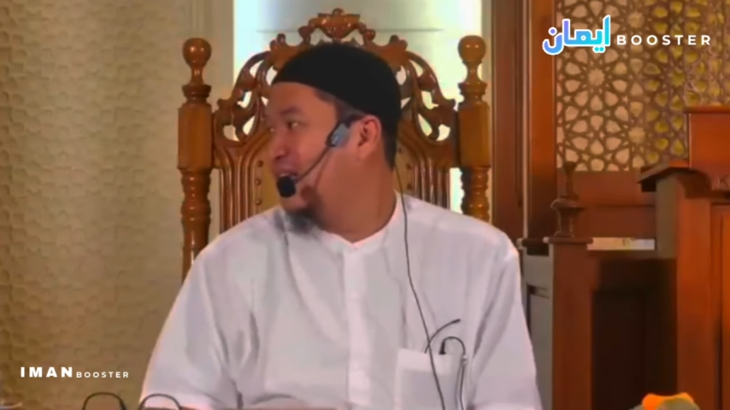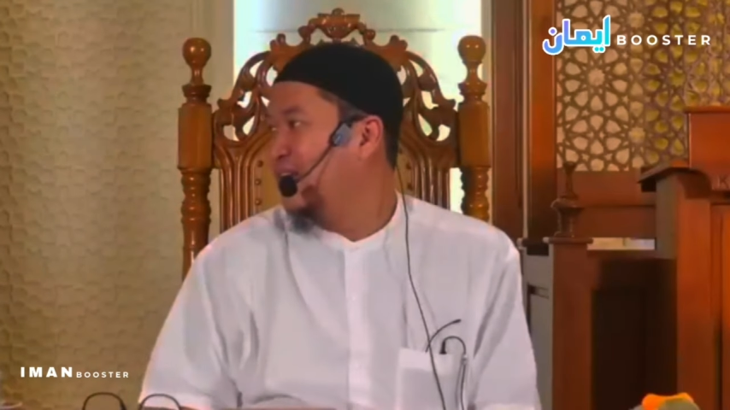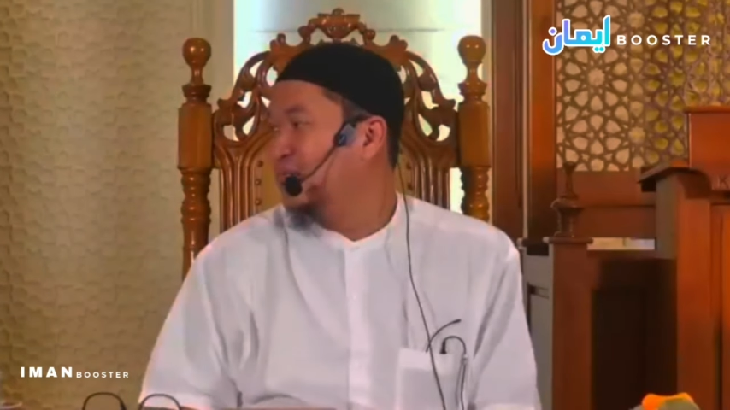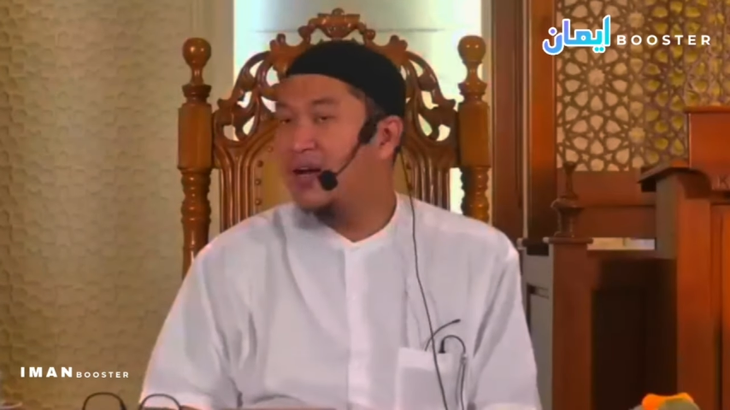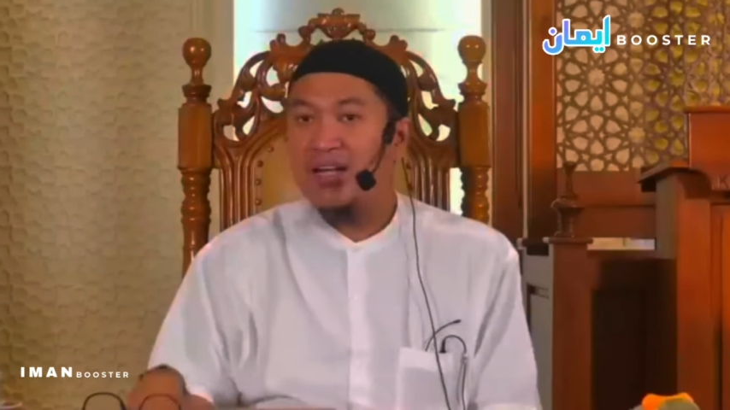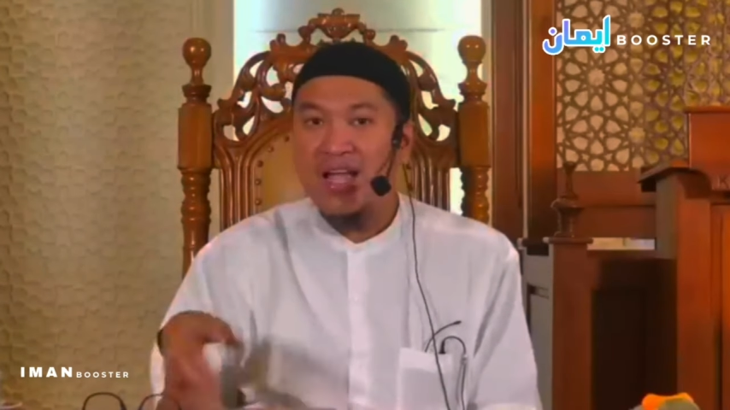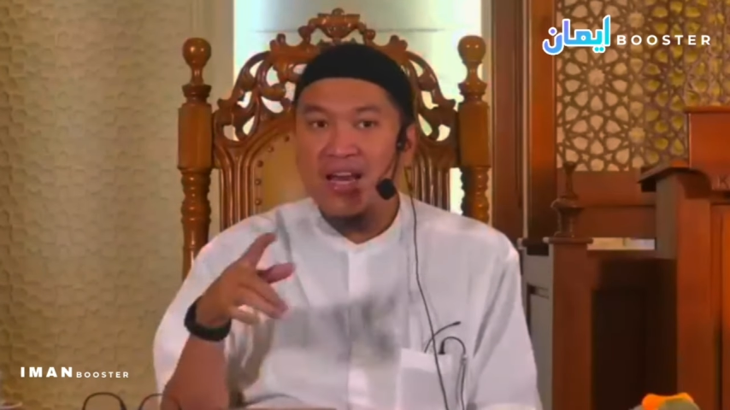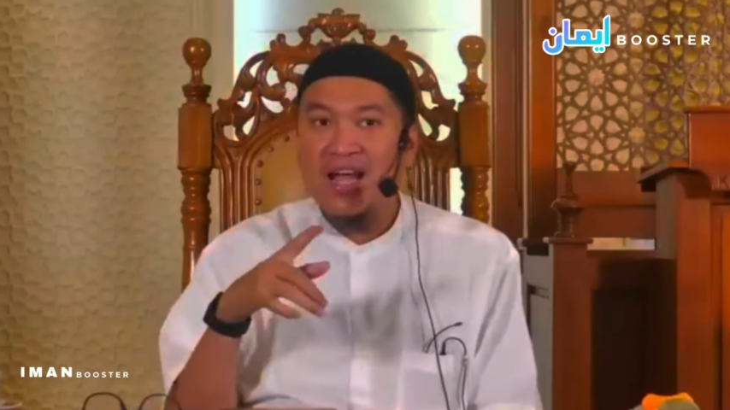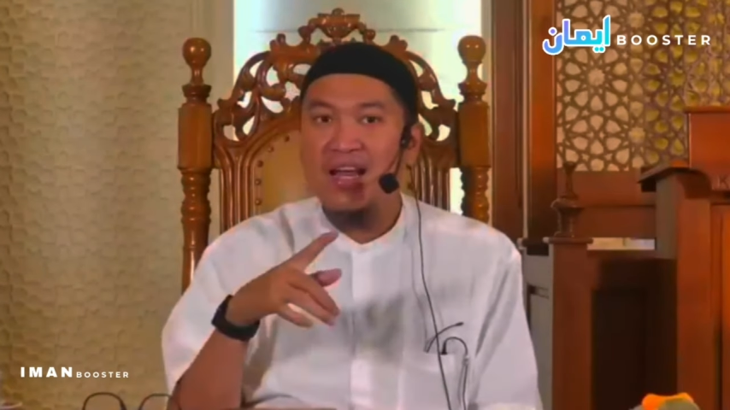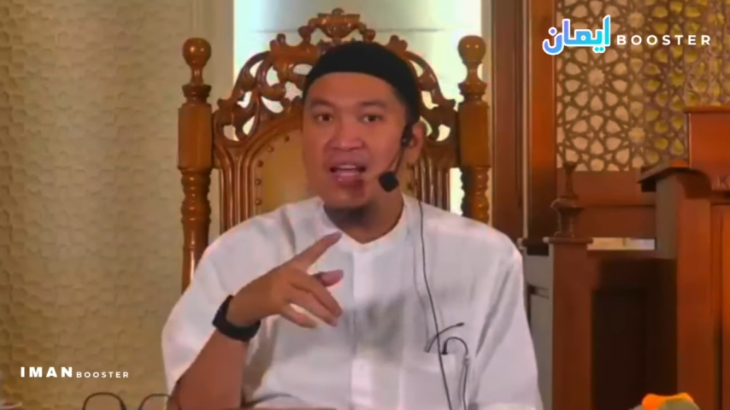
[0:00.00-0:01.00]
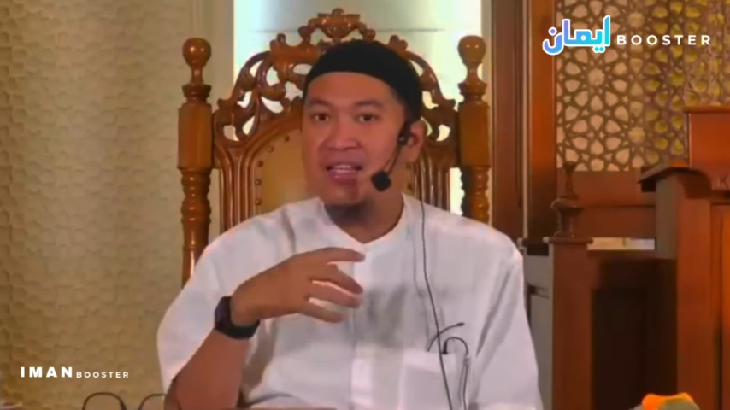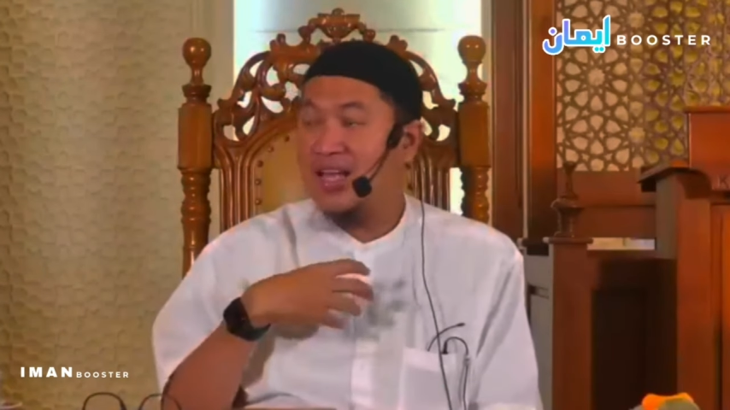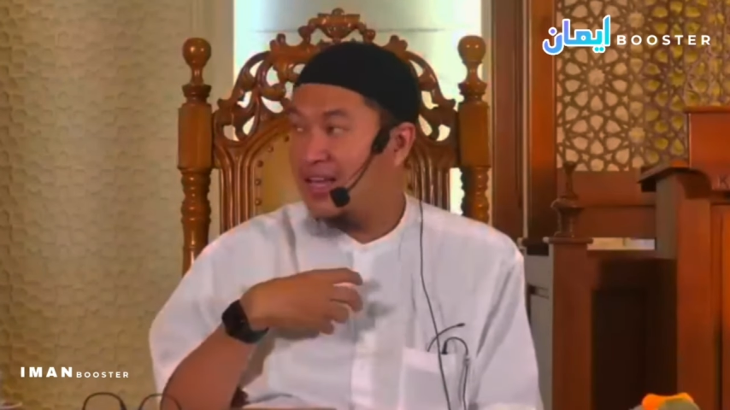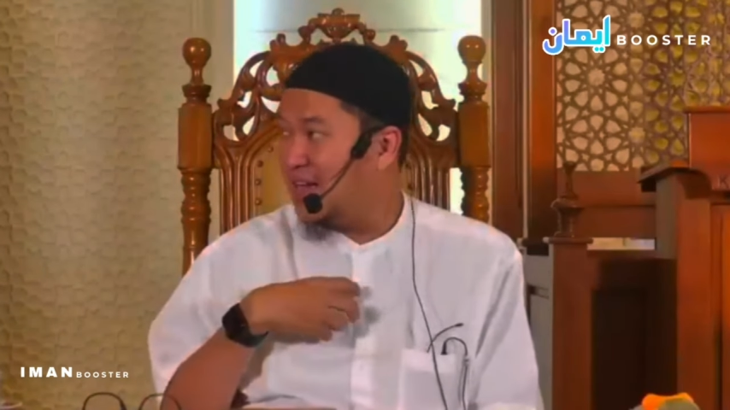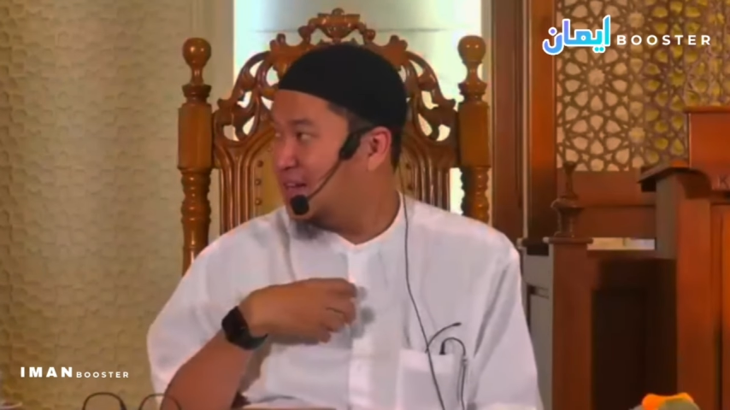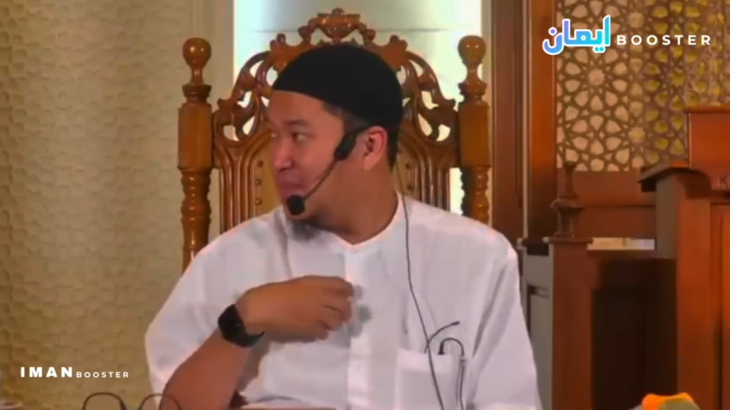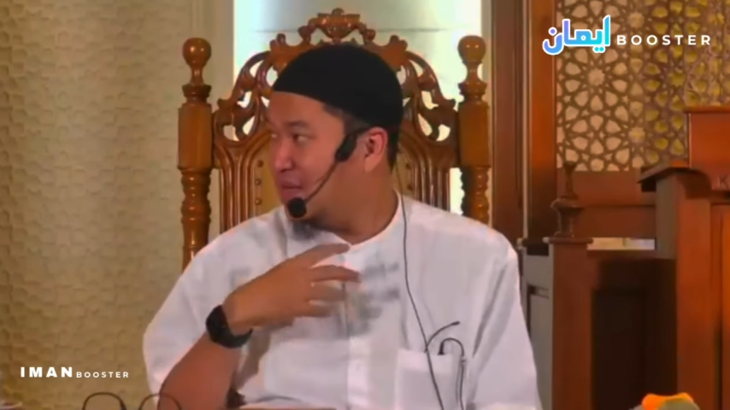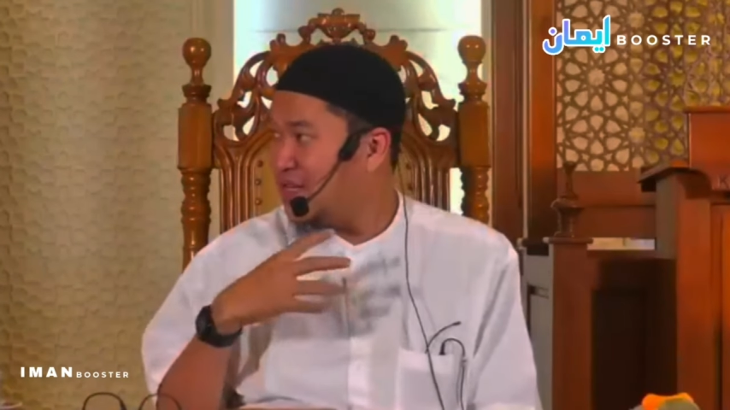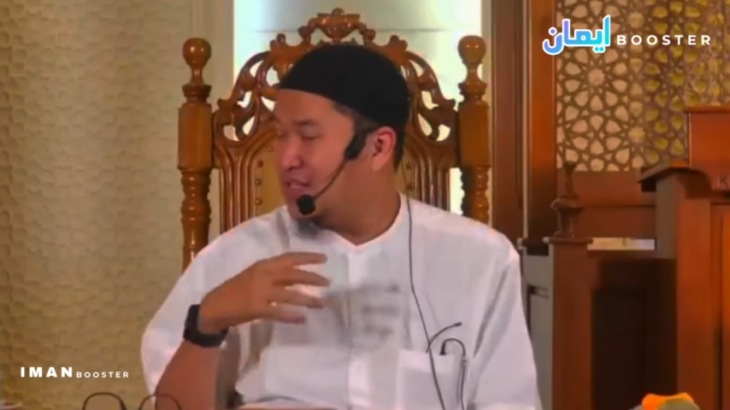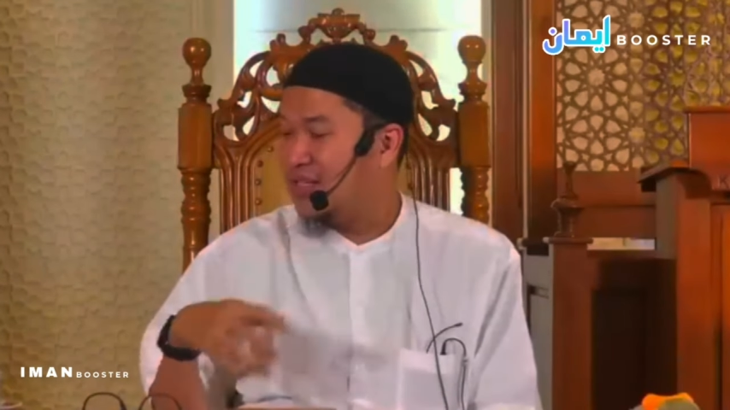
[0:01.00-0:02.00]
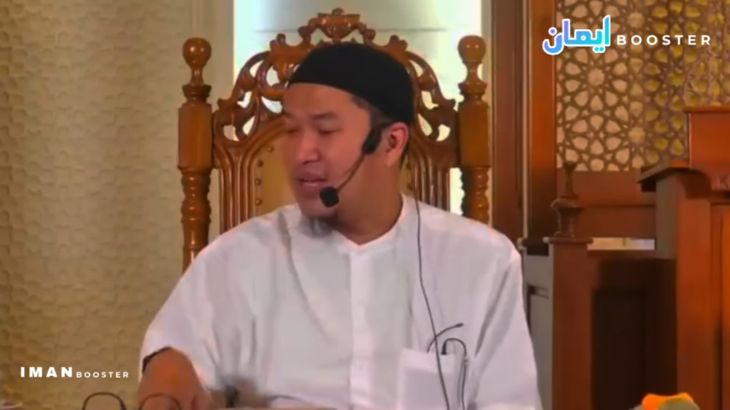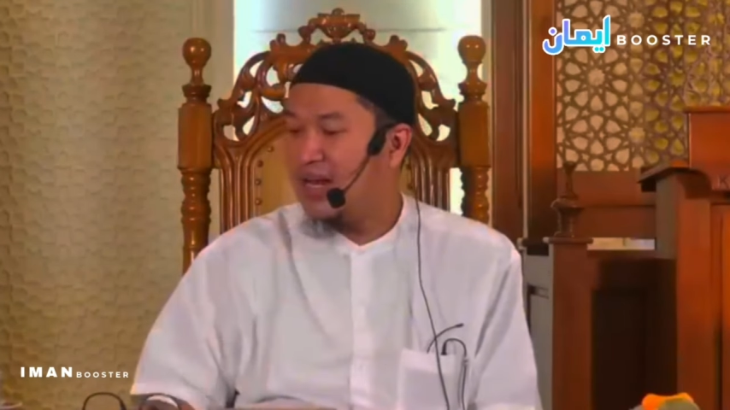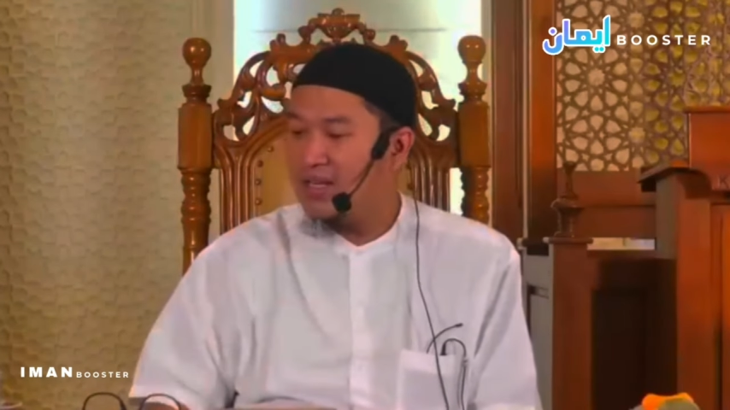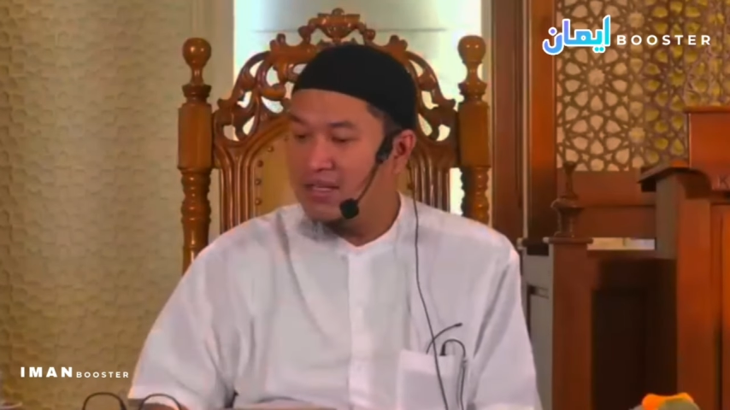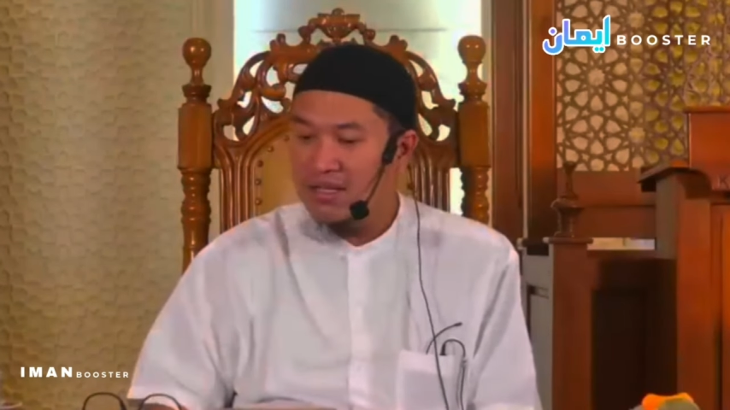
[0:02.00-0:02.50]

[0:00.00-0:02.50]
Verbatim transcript: Makanya anak-anak saya, maaf saya cerita lagi,